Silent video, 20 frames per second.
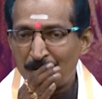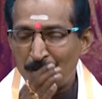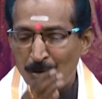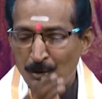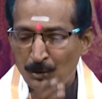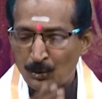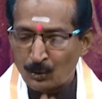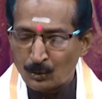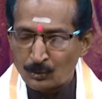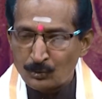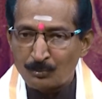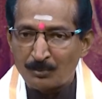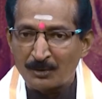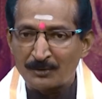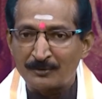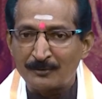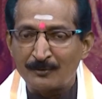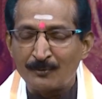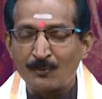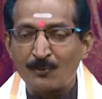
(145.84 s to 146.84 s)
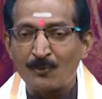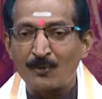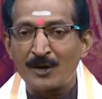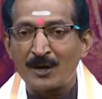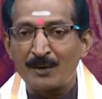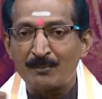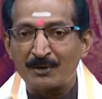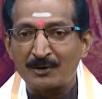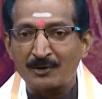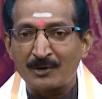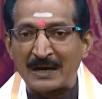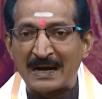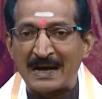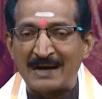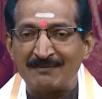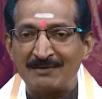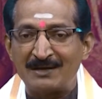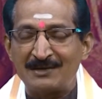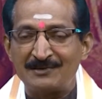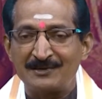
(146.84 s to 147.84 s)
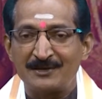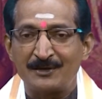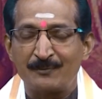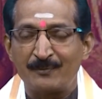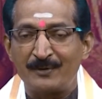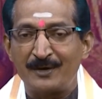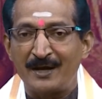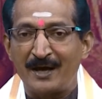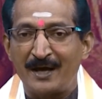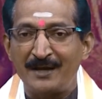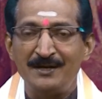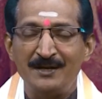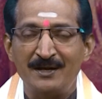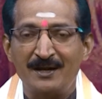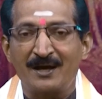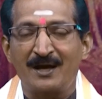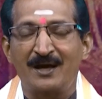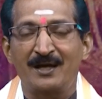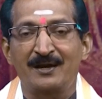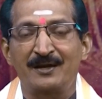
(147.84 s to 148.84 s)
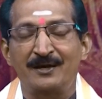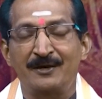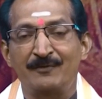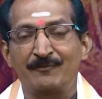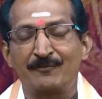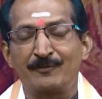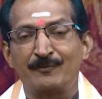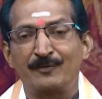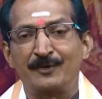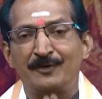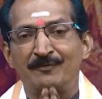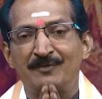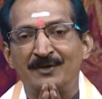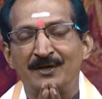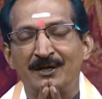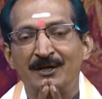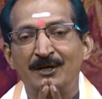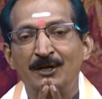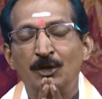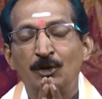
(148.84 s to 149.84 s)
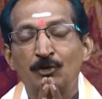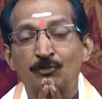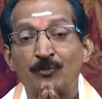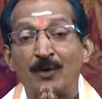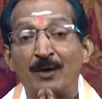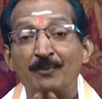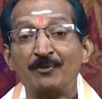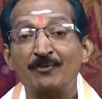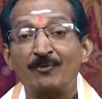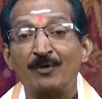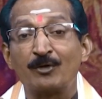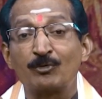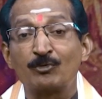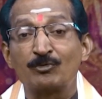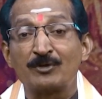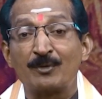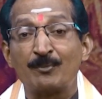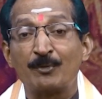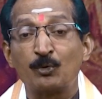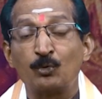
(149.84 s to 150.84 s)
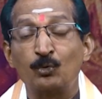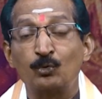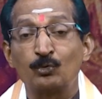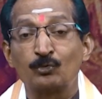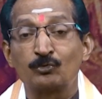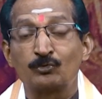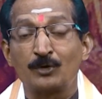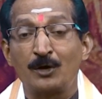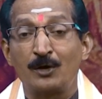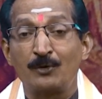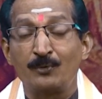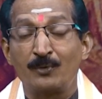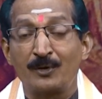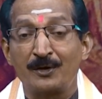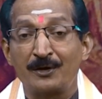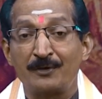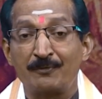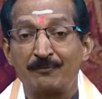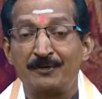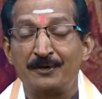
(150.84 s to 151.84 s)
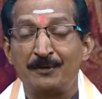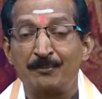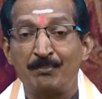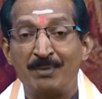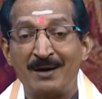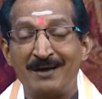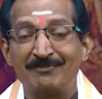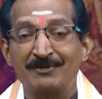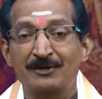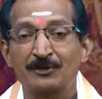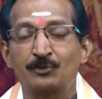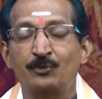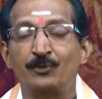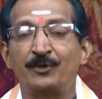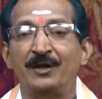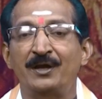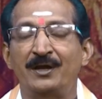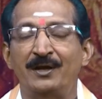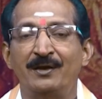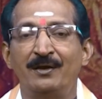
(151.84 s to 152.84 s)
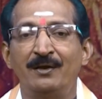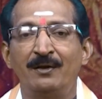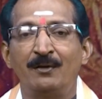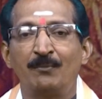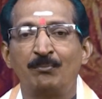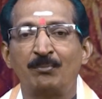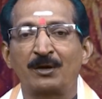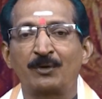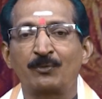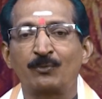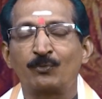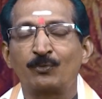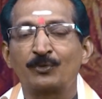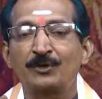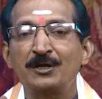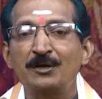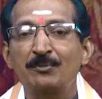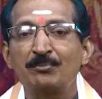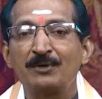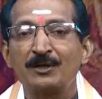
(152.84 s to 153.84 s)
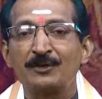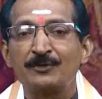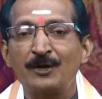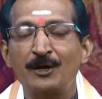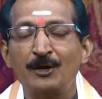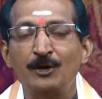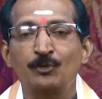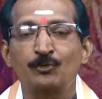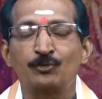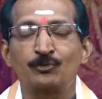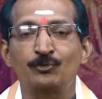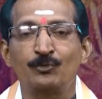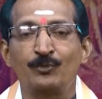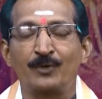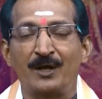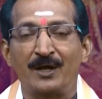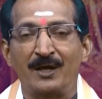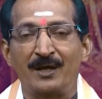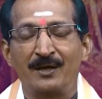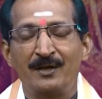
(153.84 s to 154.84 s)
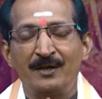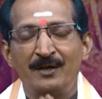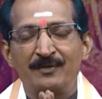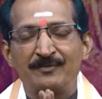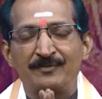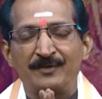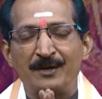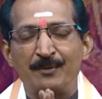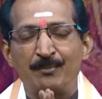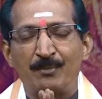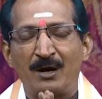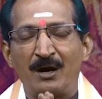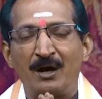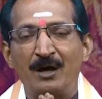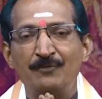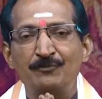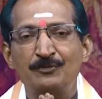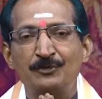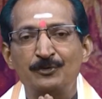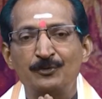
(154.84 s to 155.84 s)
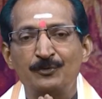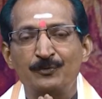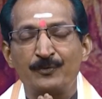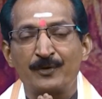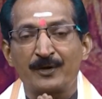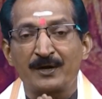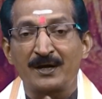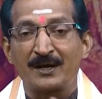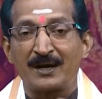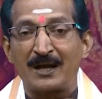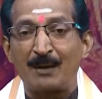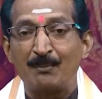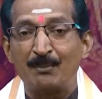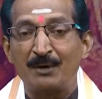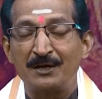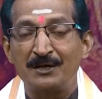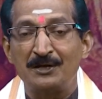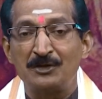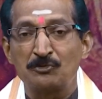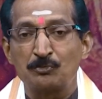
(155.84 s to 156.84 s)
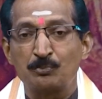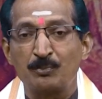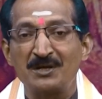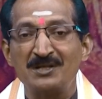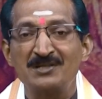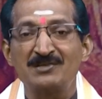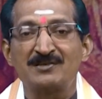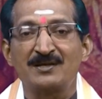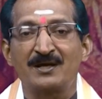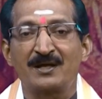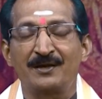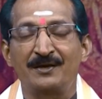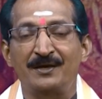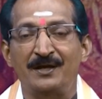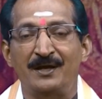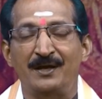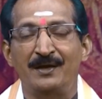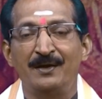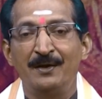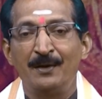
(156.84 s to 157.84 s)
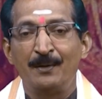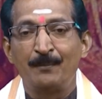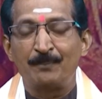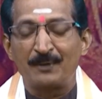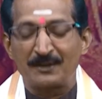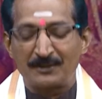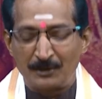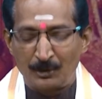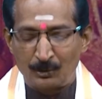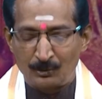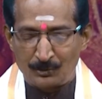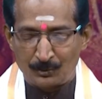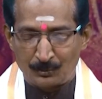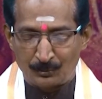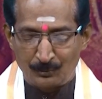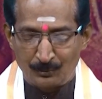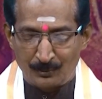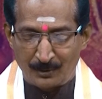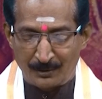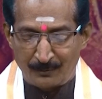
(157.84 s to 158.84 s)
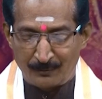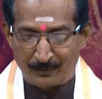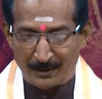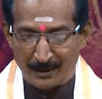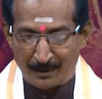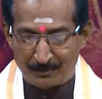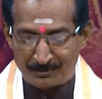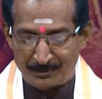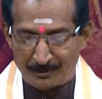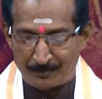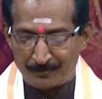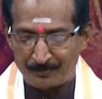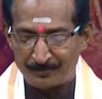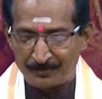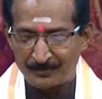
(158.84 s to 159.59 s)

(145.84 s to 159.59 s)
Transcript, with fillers: ఈరోజు మొత్తం కూడా మనకు కావాల్సినటువంటి అన్ని రకాలైనటువంటివి స్వామివారు సమకూరుస్తాడు అన్నటువంటి భావనతోటి మనం ఉదయం నిద్ర లేగుస్తూనే శ్రీ మహావిష్ణువు యొక్క నామాన్ని స్మరించాలని పెద్దలు చెబుతున్నటువంటి అంశం